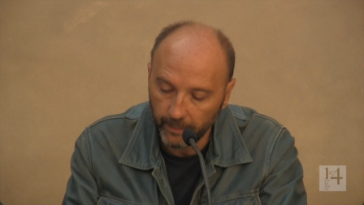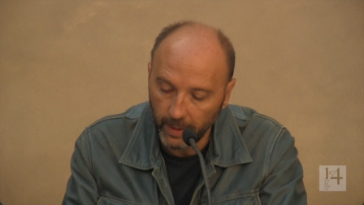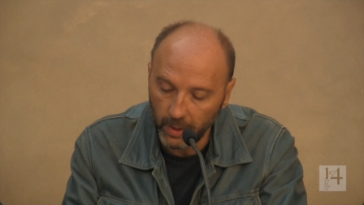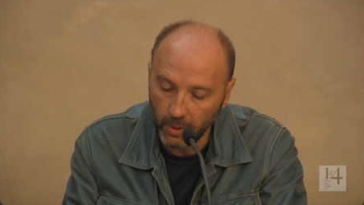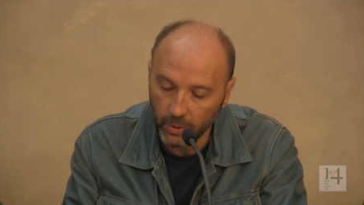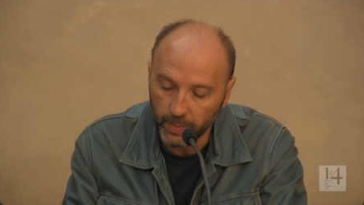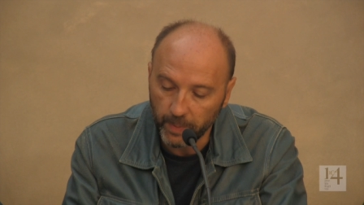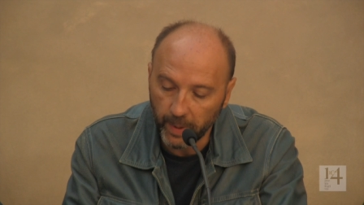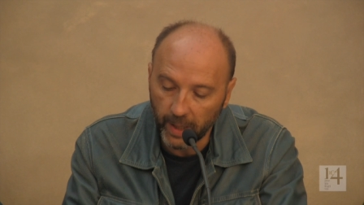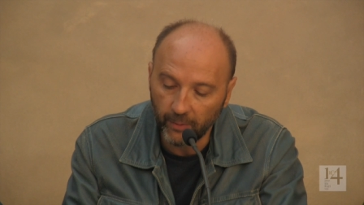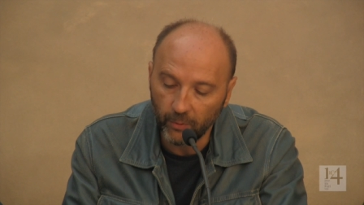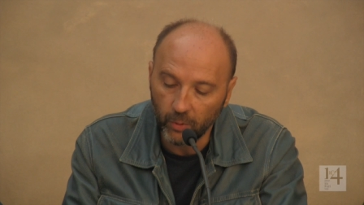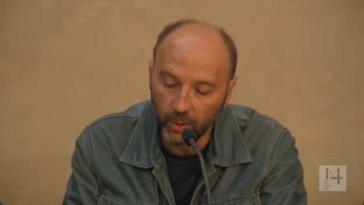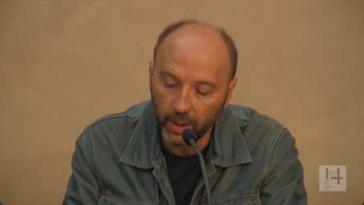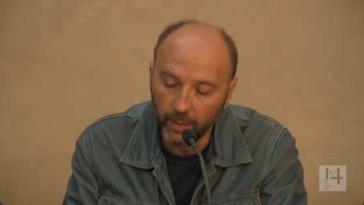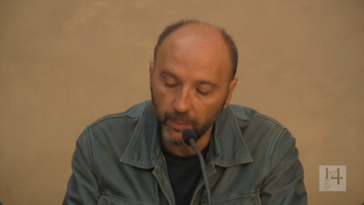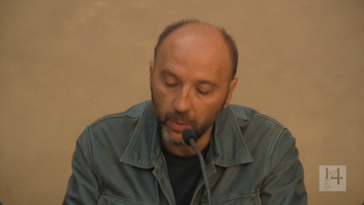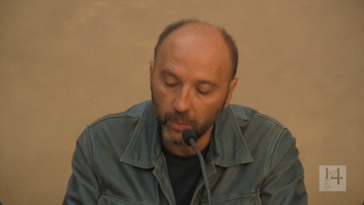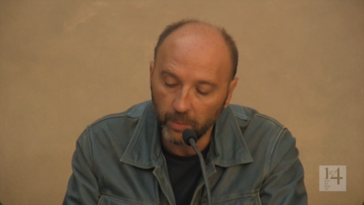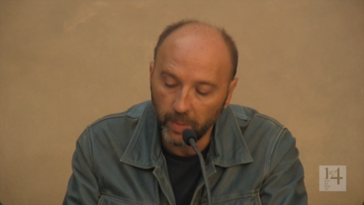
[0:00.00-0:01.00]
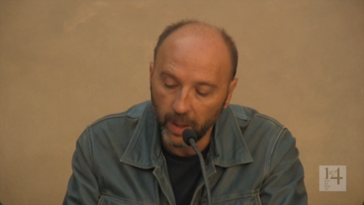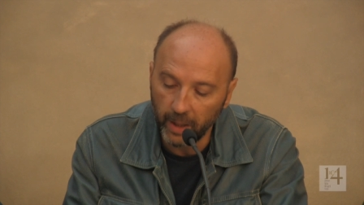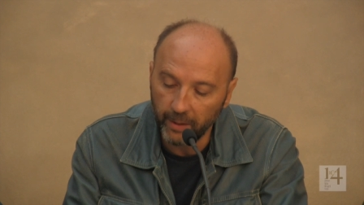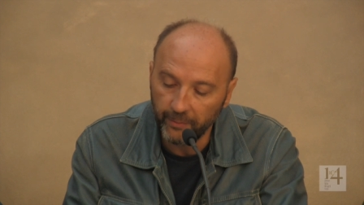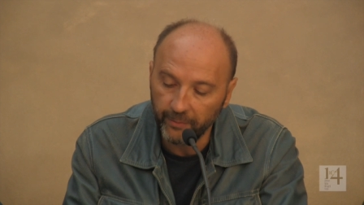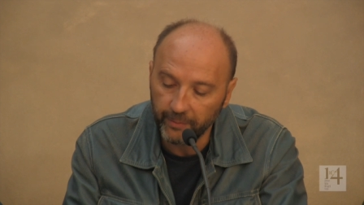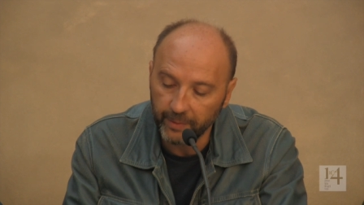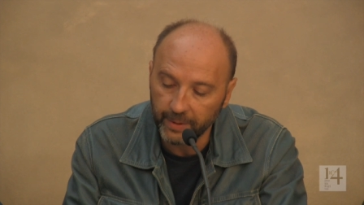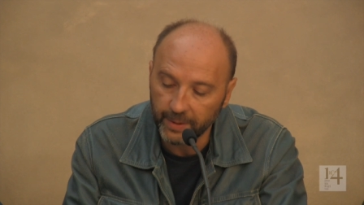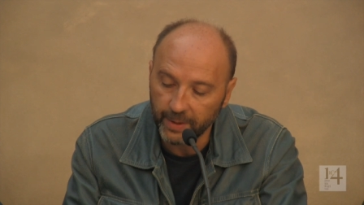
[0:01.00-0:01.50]
Io speravo che il mio
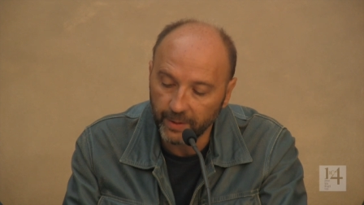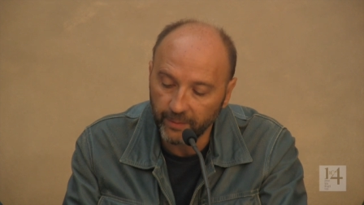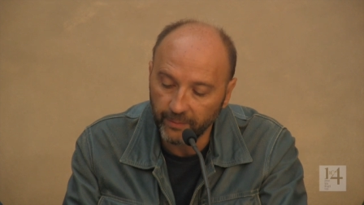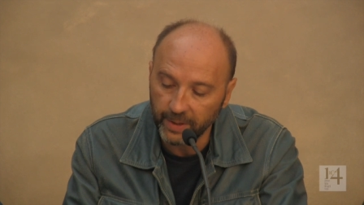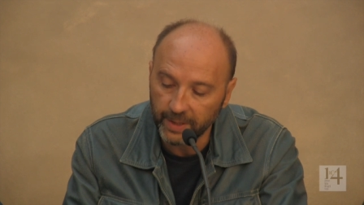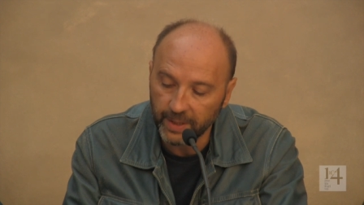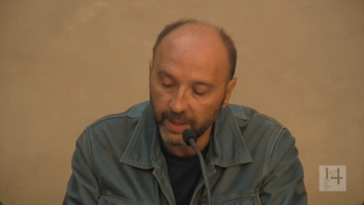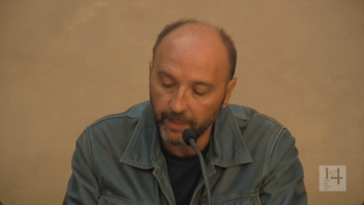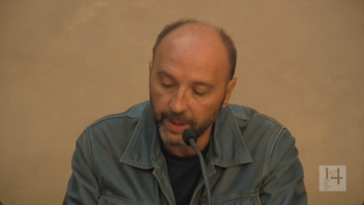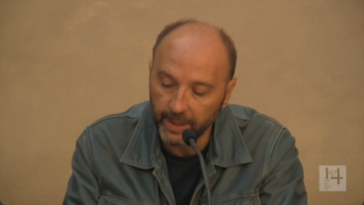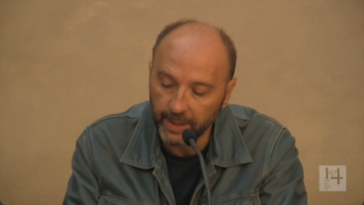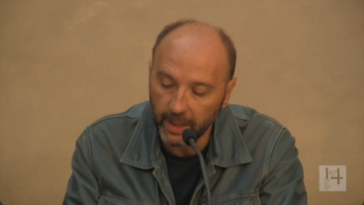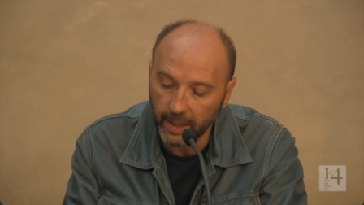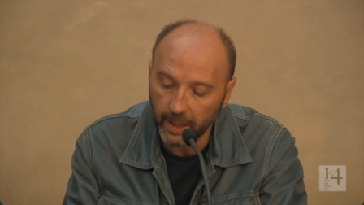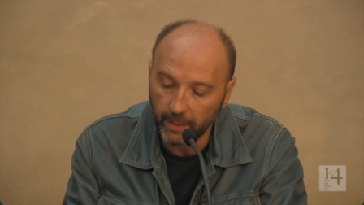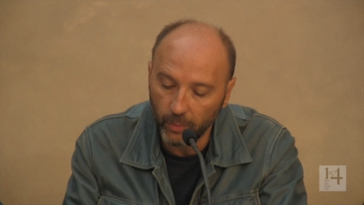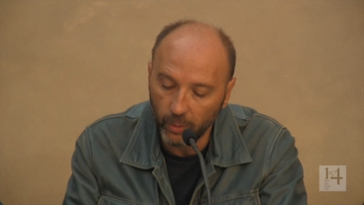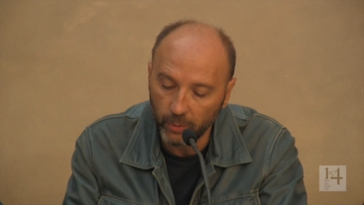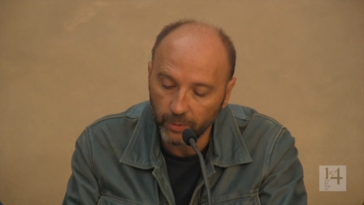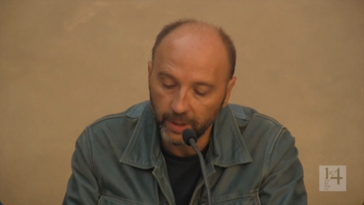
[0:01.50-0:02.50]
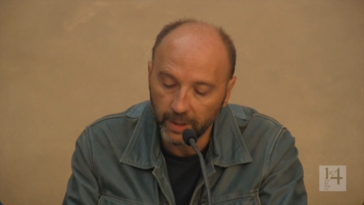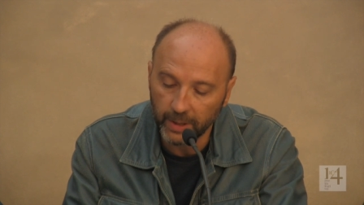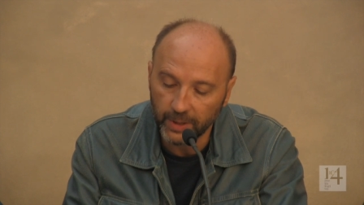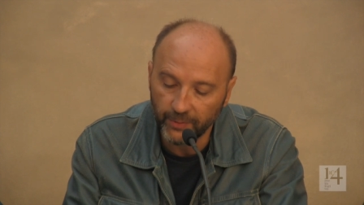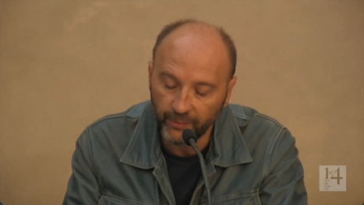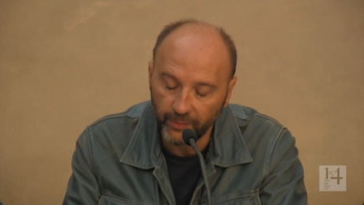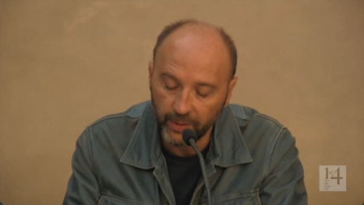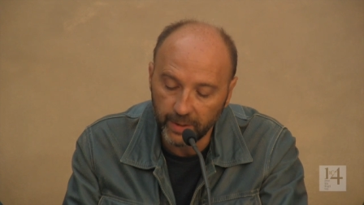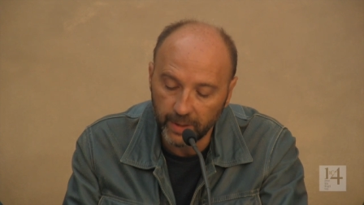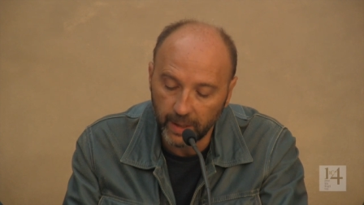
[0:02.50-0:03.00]
blef servisse a mandare a monte la
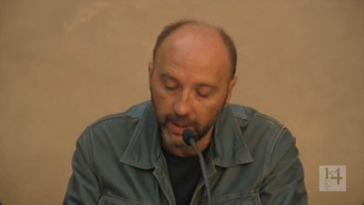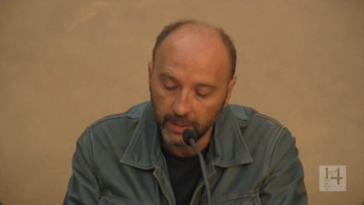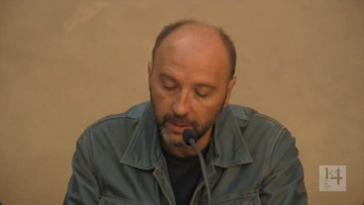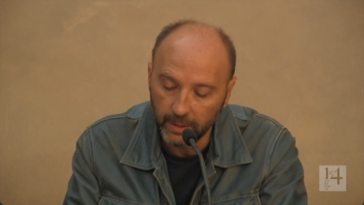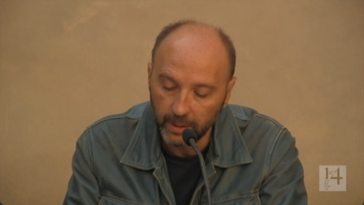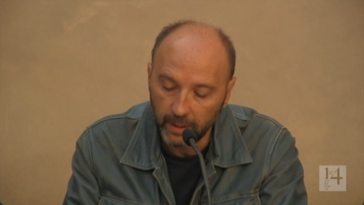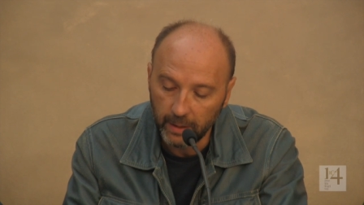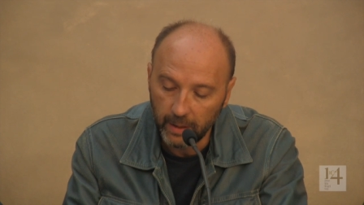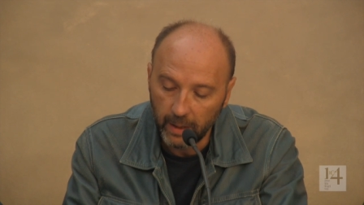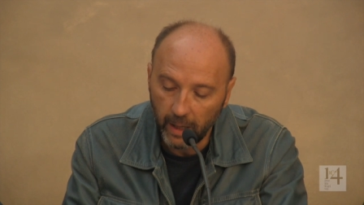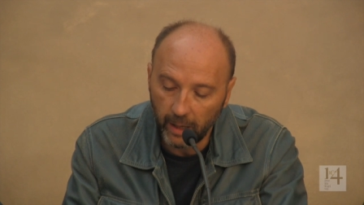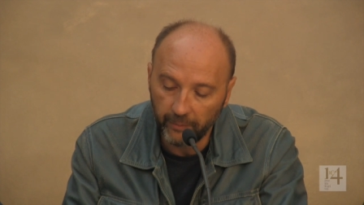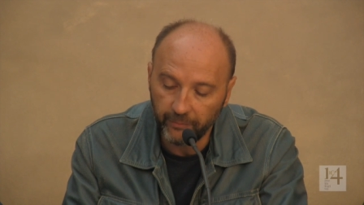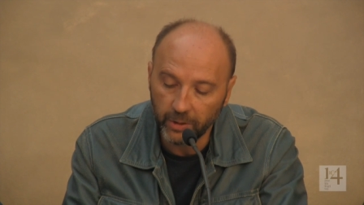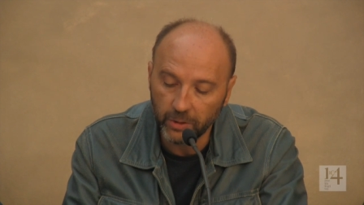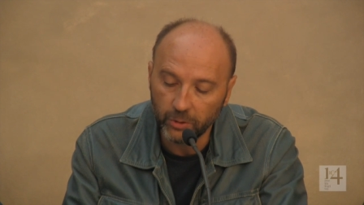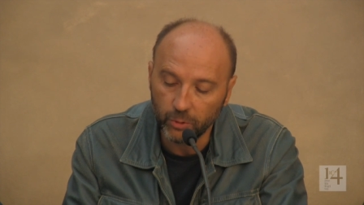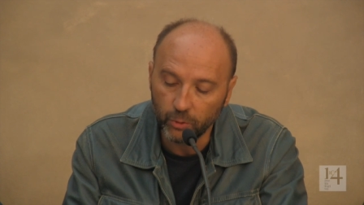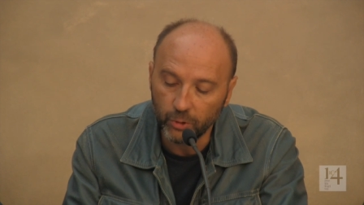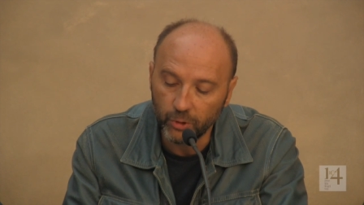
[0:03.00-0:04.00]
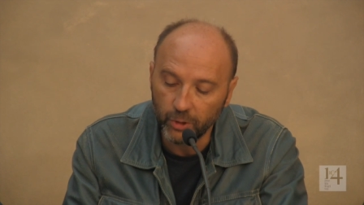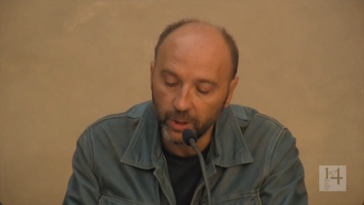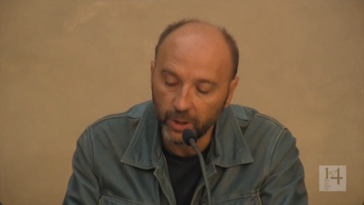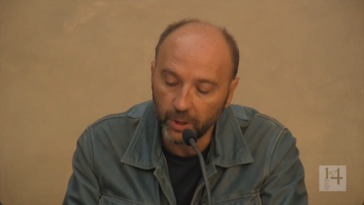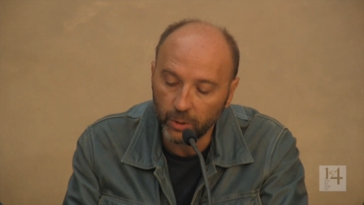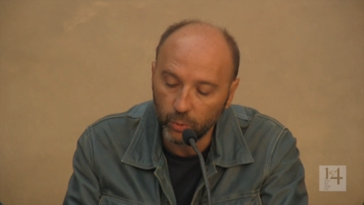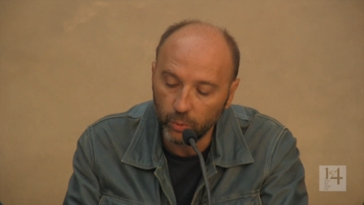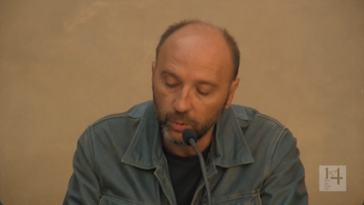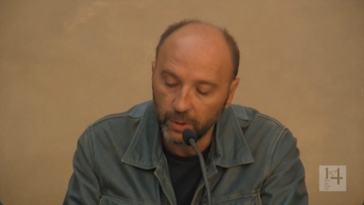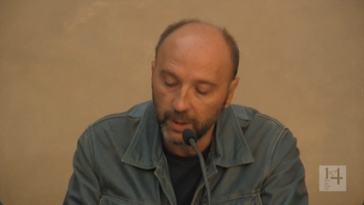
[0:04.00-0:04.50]
sfida, a farci
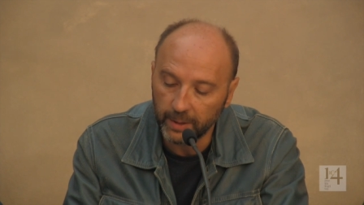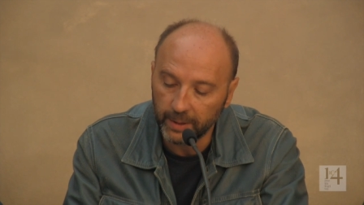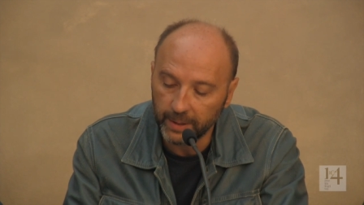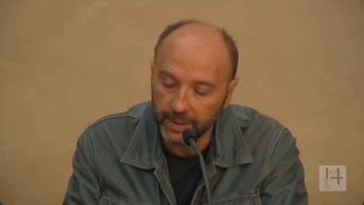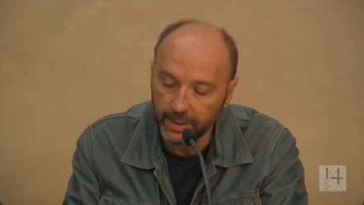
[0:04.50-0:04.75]
uscire tutti a